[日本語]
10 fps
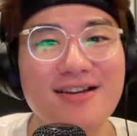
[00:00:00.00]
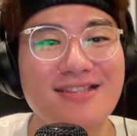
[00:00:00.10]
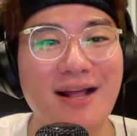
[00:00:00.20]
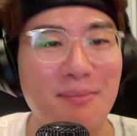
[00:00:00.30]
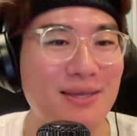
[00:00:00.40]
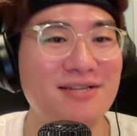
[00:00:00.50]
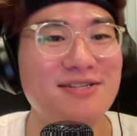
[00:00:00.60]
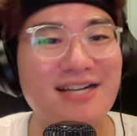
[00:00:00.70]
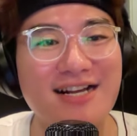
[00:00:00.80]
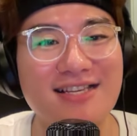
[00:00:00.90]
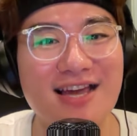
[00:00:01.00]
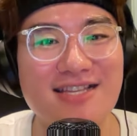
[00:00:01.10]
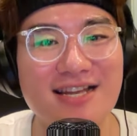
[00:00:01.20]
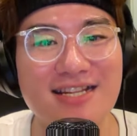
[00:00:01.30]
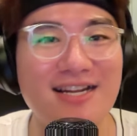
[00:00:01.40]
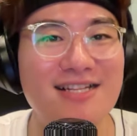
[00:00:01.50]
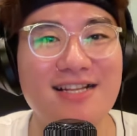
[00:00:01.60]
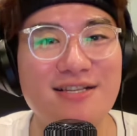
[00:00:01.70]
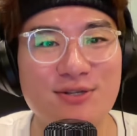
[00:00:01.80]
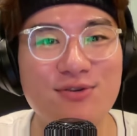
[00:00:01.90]
なんかビッグな関係性になりた
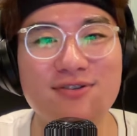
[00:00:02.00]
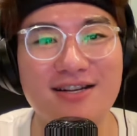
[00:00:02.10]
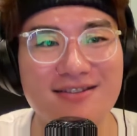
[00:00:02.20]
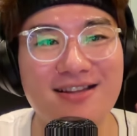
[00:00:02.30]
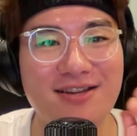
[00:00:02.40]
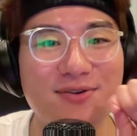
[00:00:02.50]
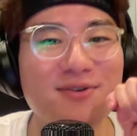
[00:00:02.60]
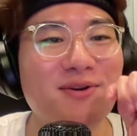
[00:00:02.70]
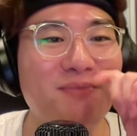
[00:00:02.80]
いって翔くんが言ってたけど、